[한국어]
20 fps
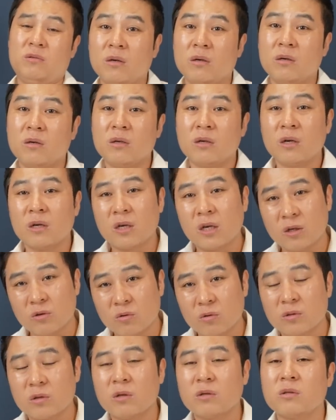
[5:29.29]
그러니까
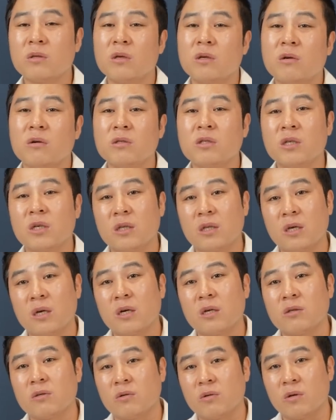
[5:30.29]
계속 서서히 거지가
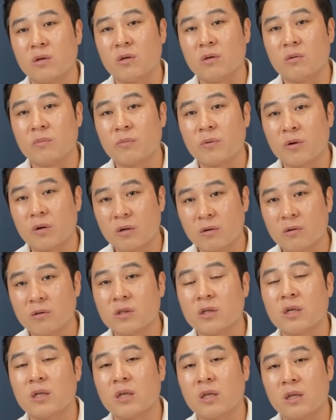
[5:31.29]
돼가는 거예요.
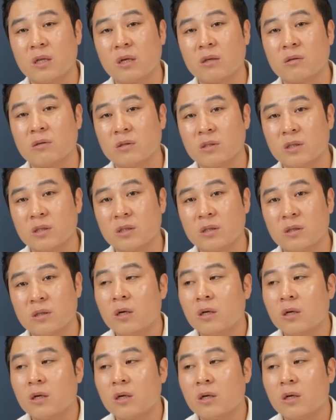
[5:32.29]
벼락거지가 됐다든지.